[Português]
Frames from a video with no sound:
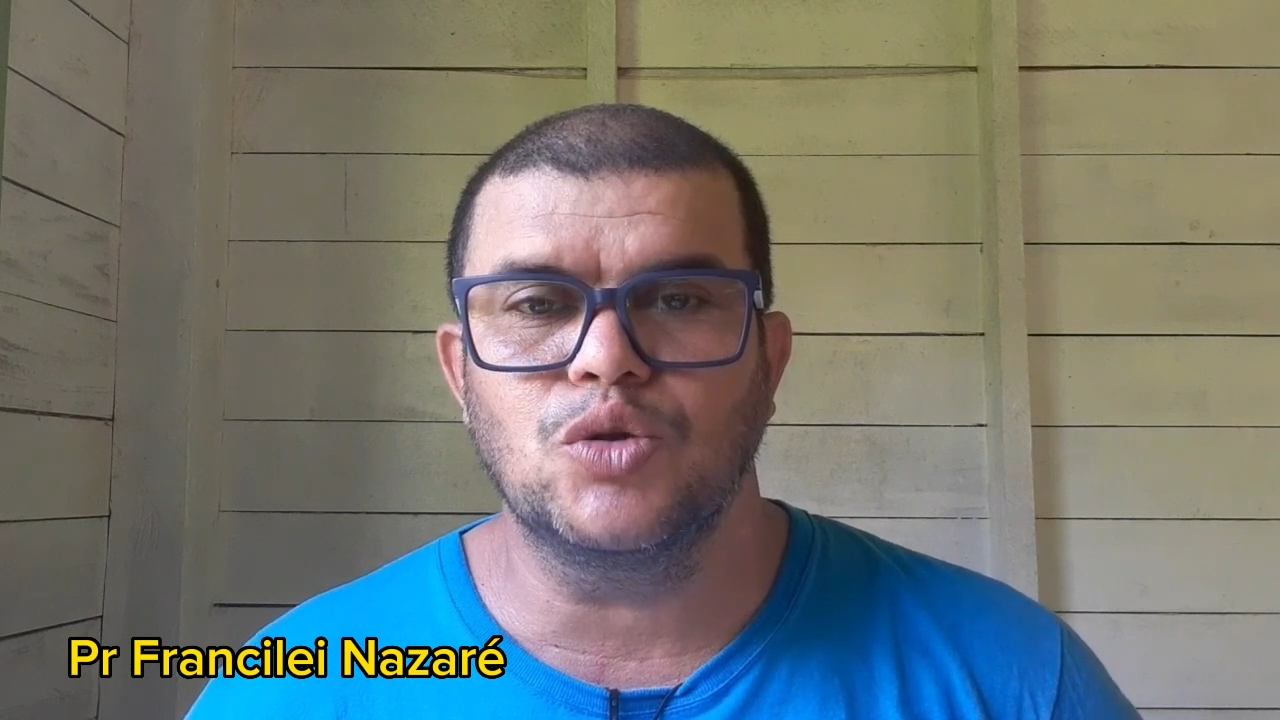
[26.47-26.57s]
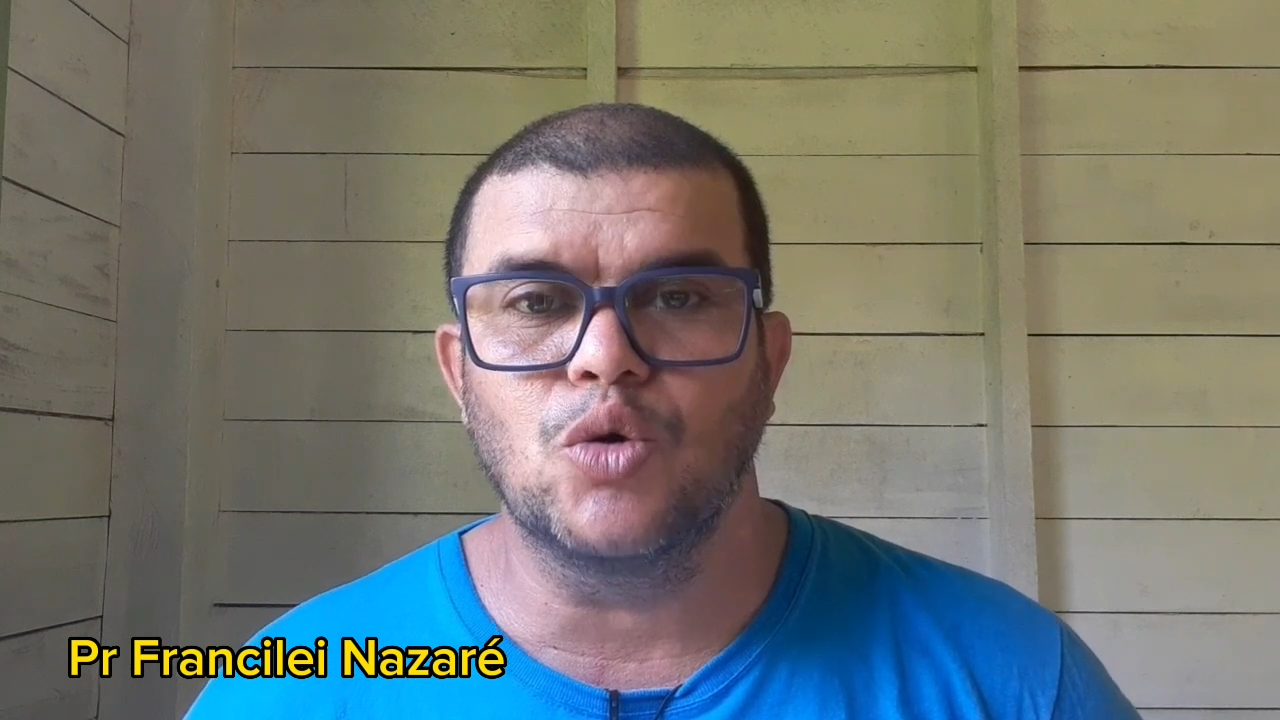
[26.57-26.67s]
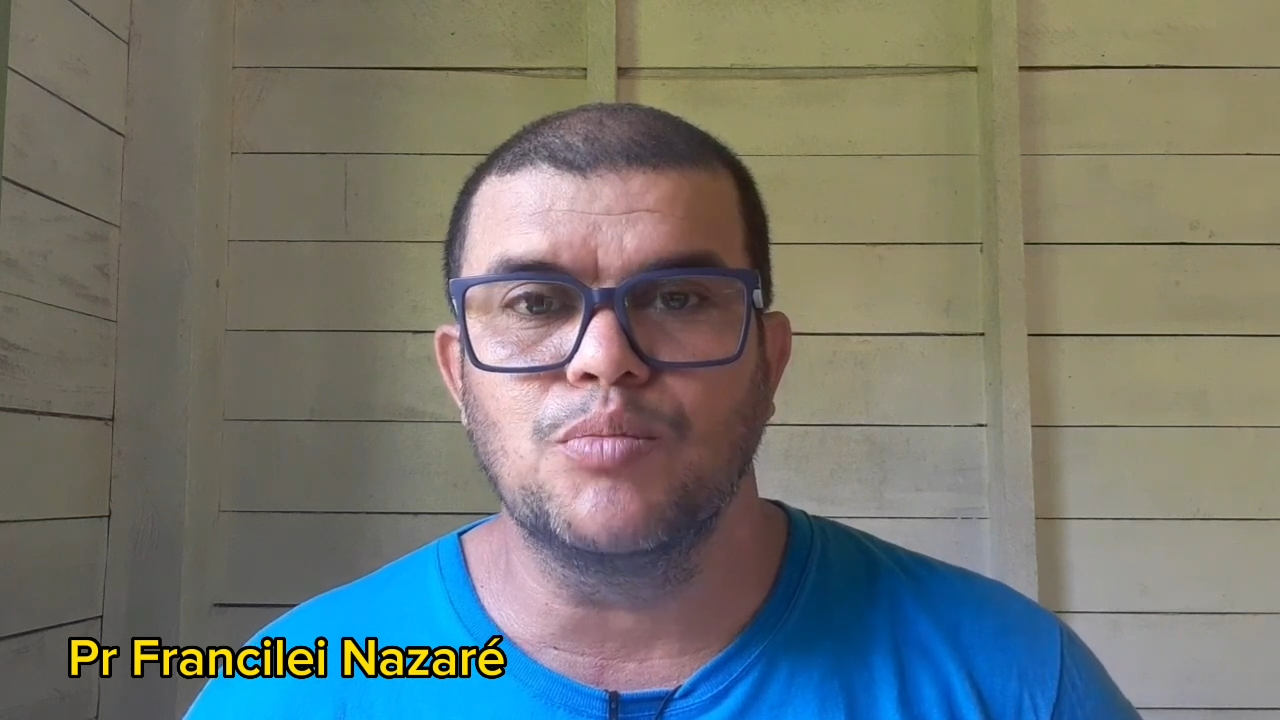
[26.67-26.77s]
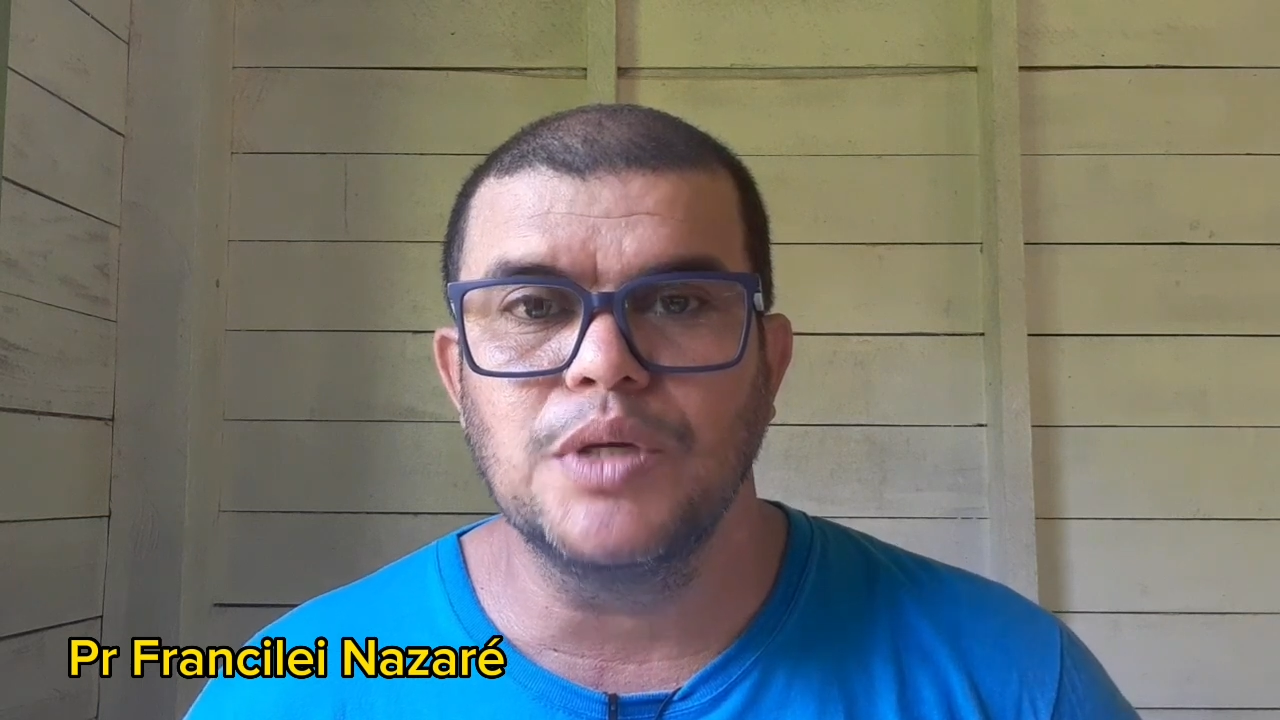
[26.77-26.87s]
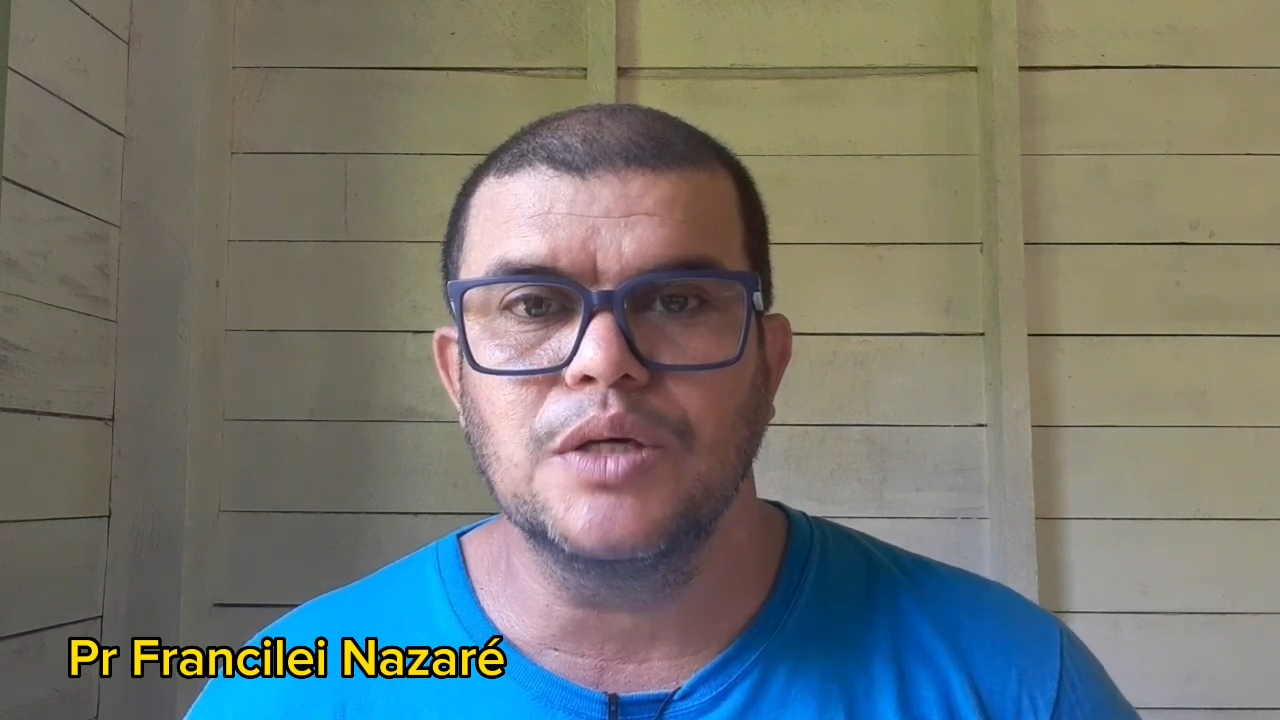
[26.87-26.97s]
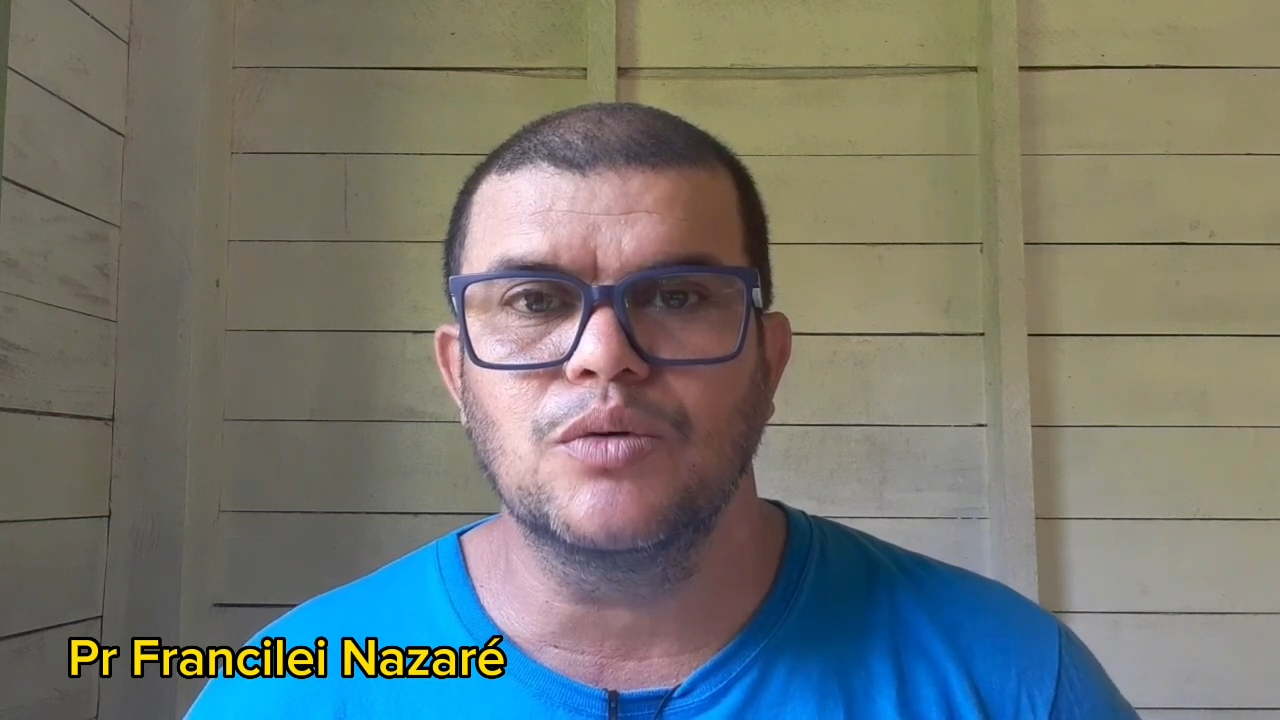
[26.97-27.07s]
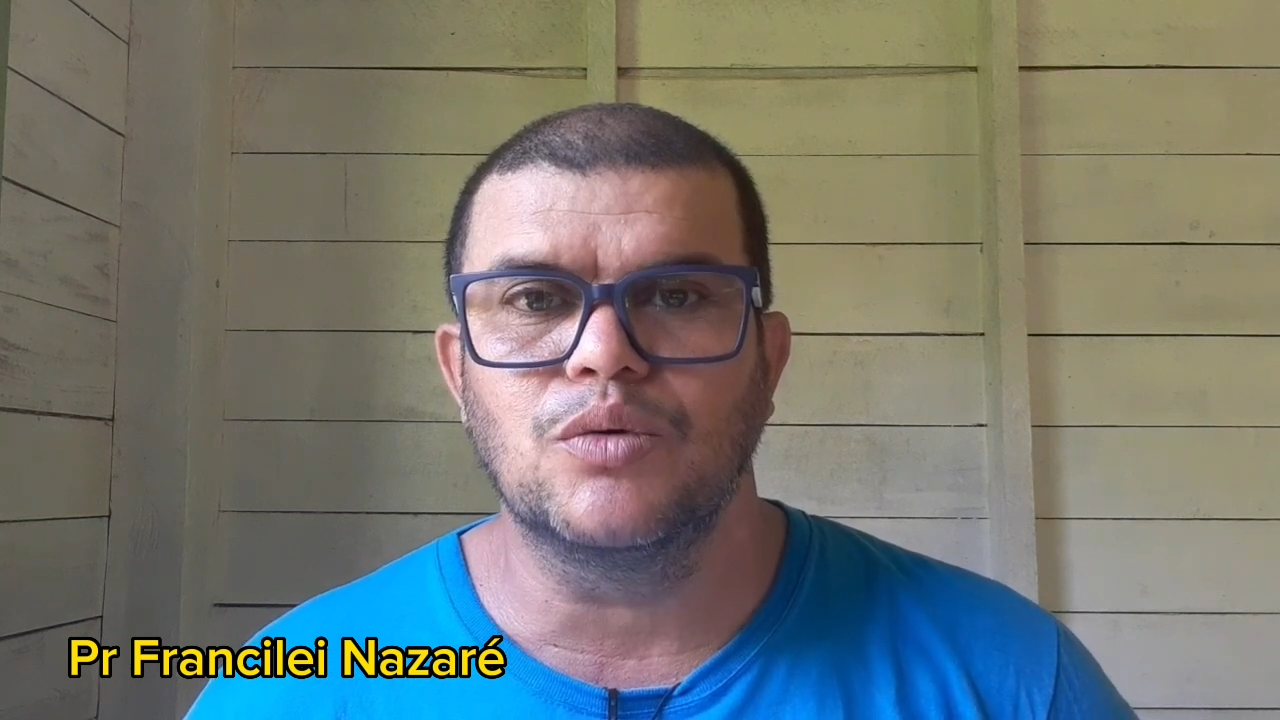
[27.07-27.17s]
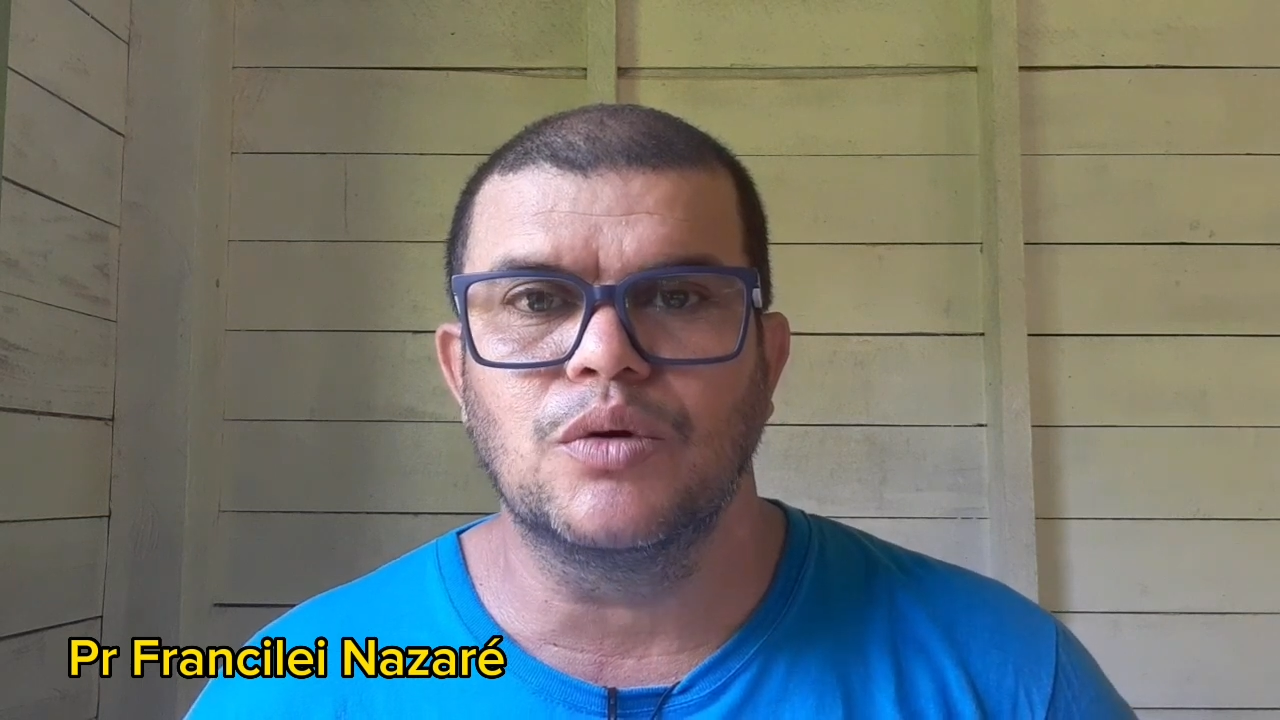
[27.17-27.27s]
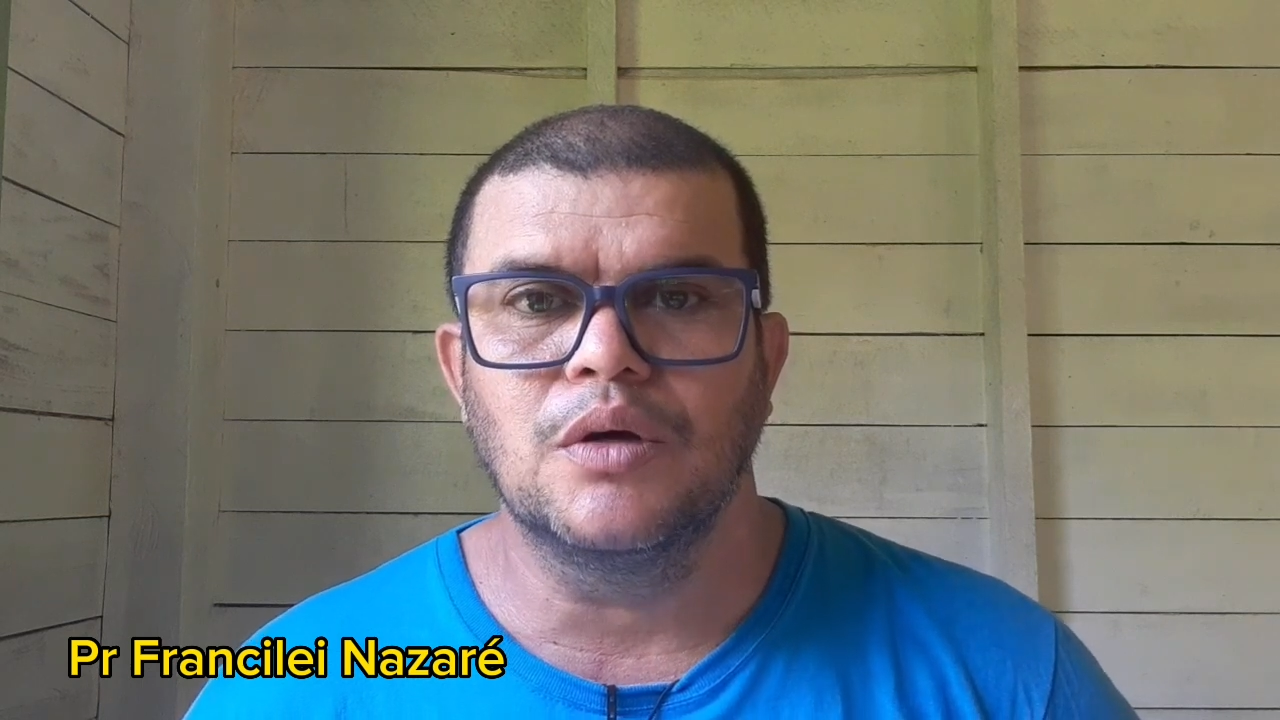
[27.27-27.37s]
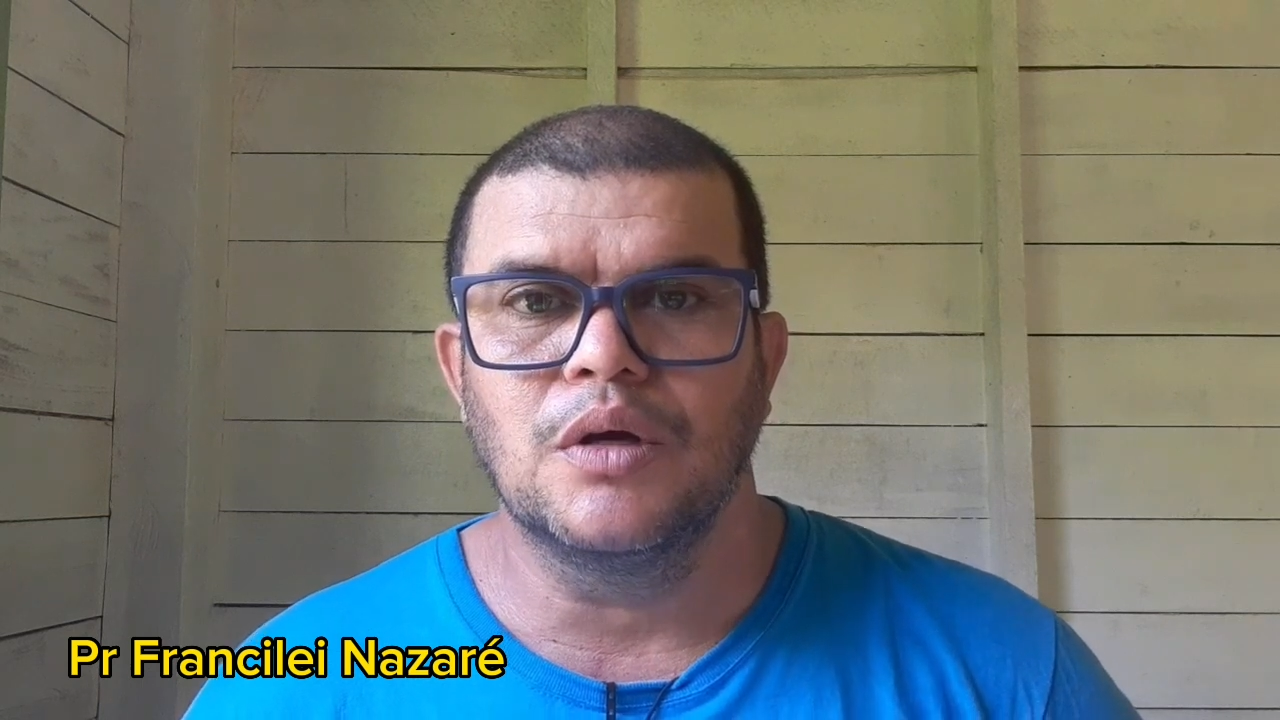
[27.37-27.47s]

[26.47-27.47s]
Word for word: domingo,